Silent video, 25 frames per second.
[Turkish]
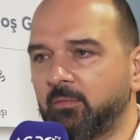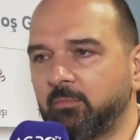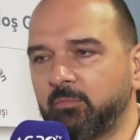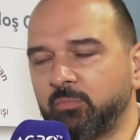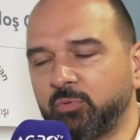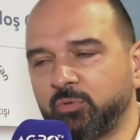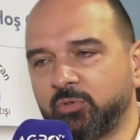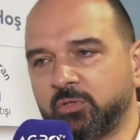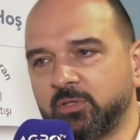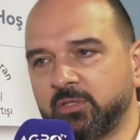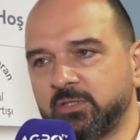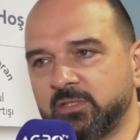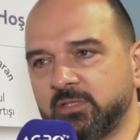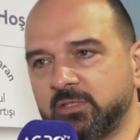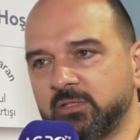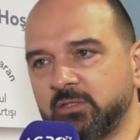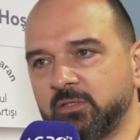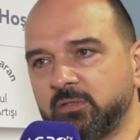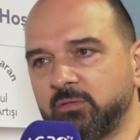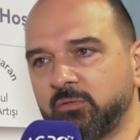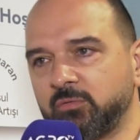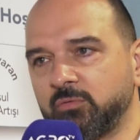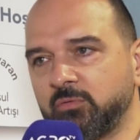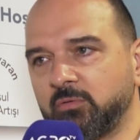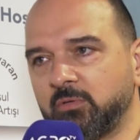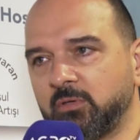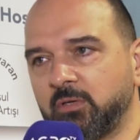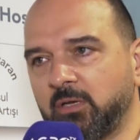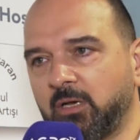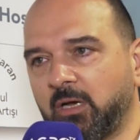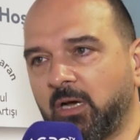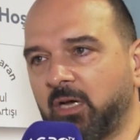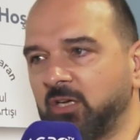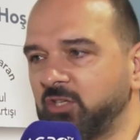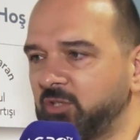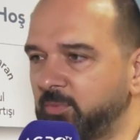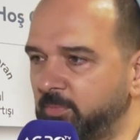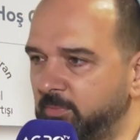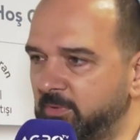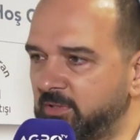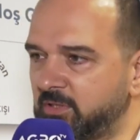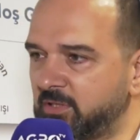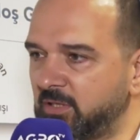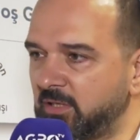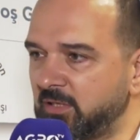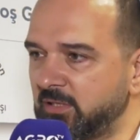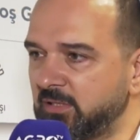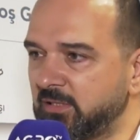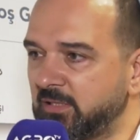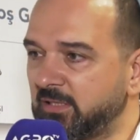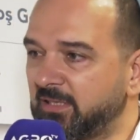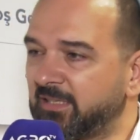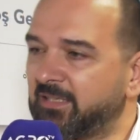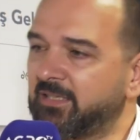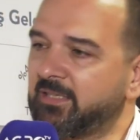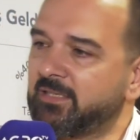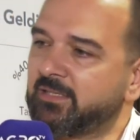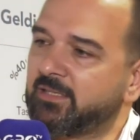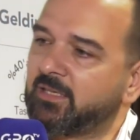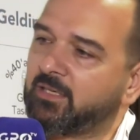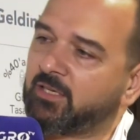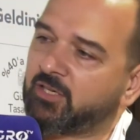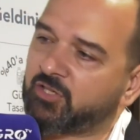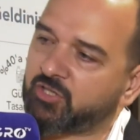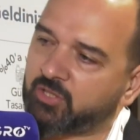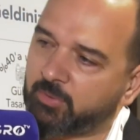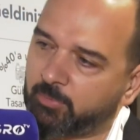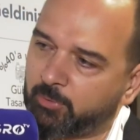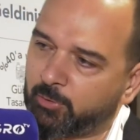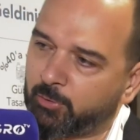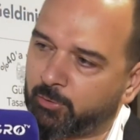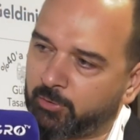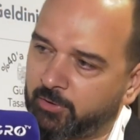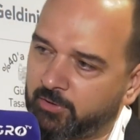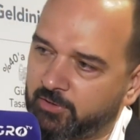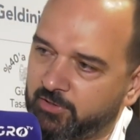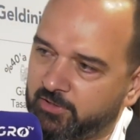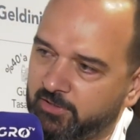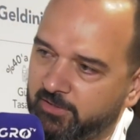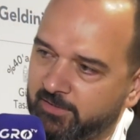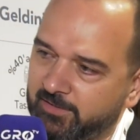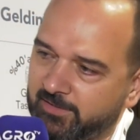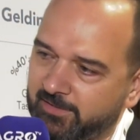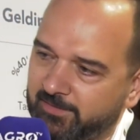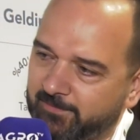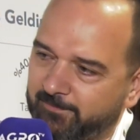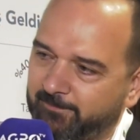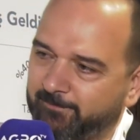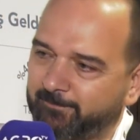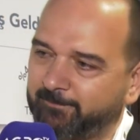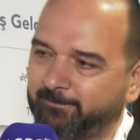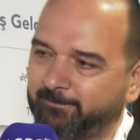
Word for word: bu krizin aşmayacağız, krize yaşamayı öğreneceğiz.